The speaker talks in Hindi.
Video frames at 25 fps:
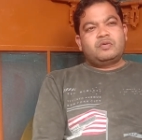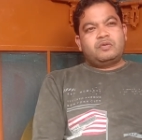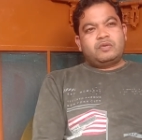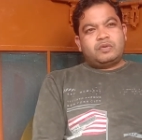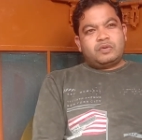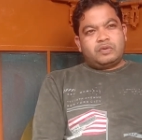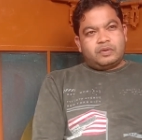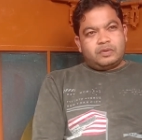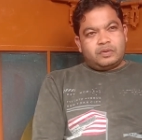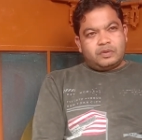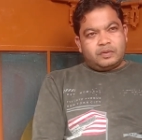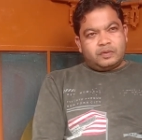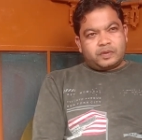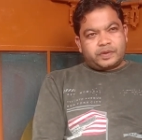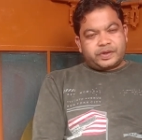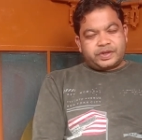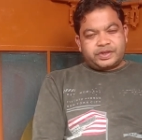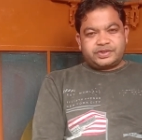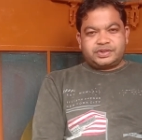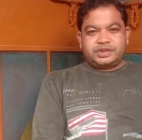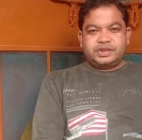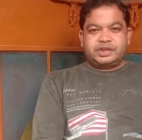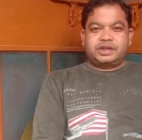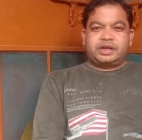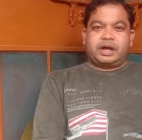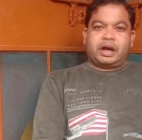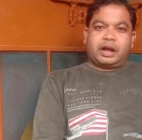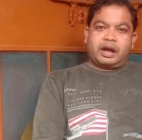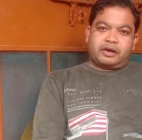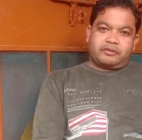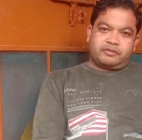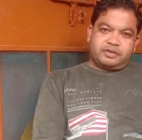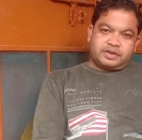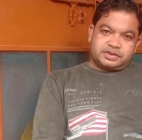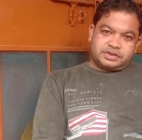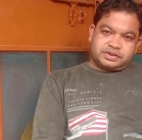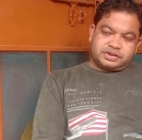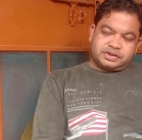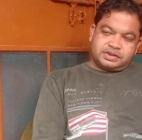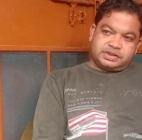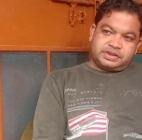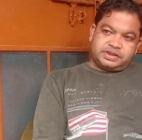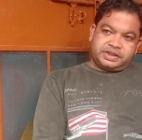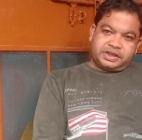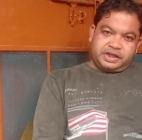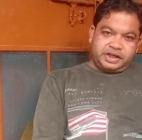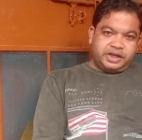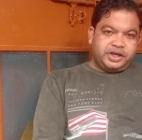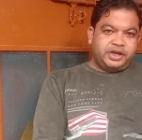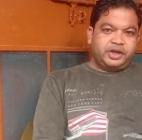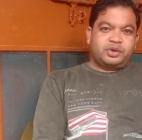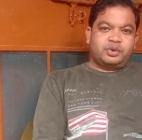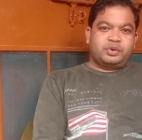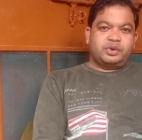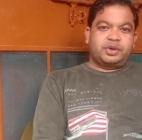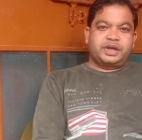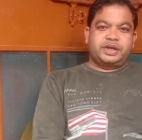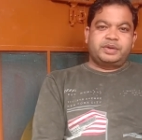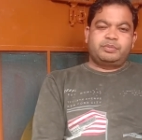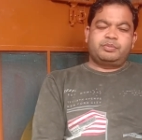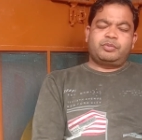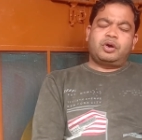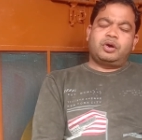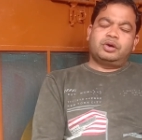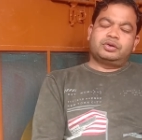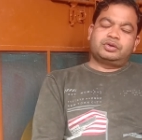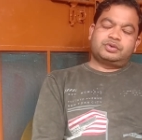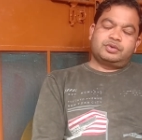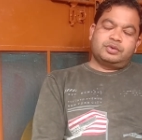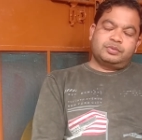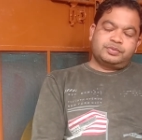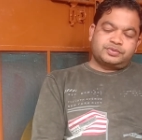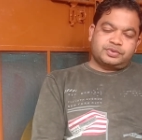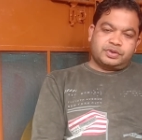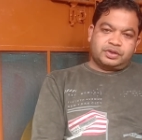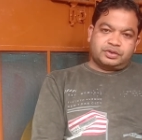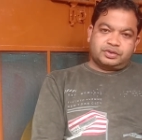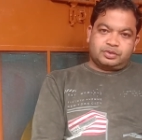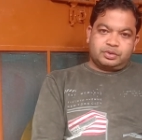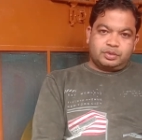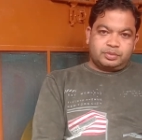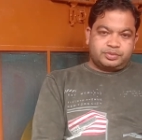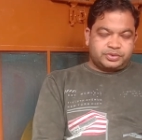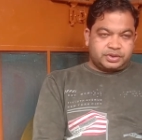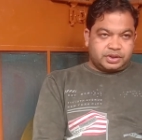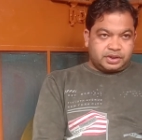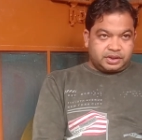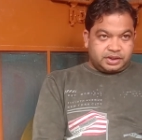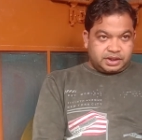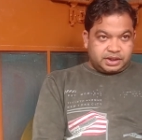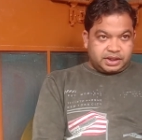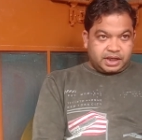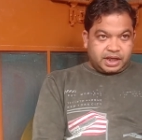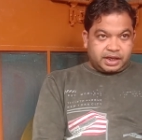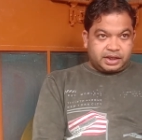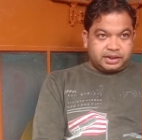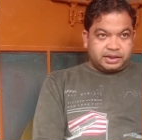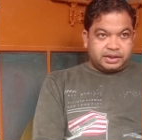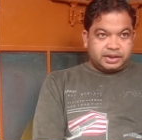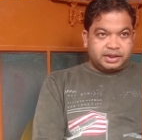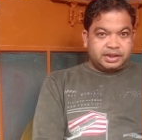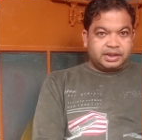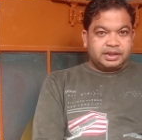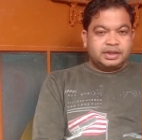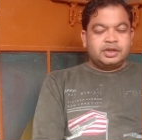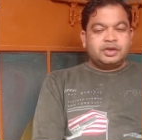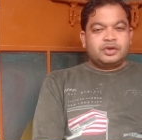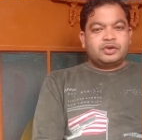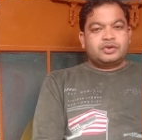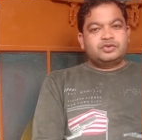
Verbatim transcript: वो किसी कारणवश डिलीट हो गई बहुत खूबसूरत खूबसूरत नज़ारे थे